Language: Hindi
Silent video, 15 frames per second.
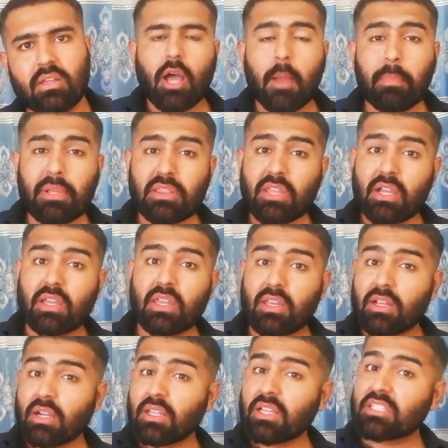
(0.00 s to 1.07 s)
अभी तक
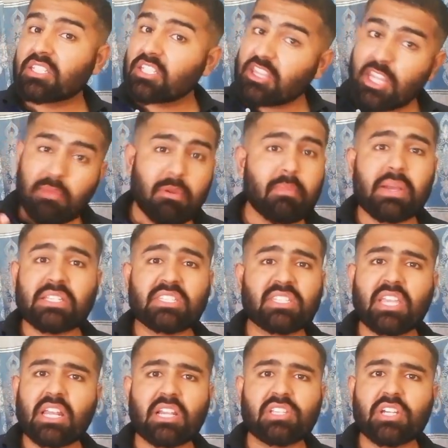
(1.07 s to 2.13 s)
क्रिकेट के जितने भी मैचेस
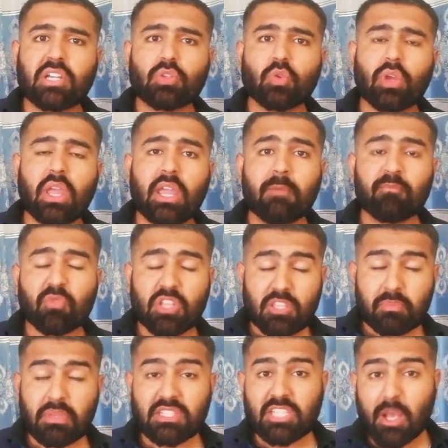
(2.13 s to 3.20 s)
खेले जा चुके हैं
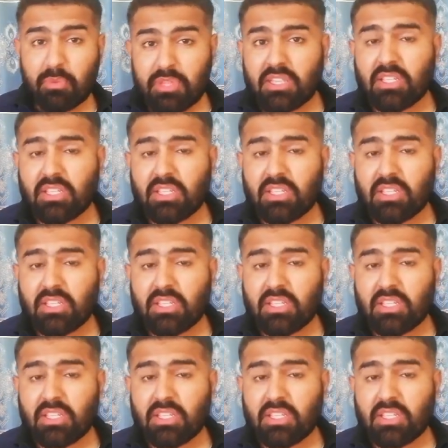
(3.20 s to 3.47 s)
इसमें सबसे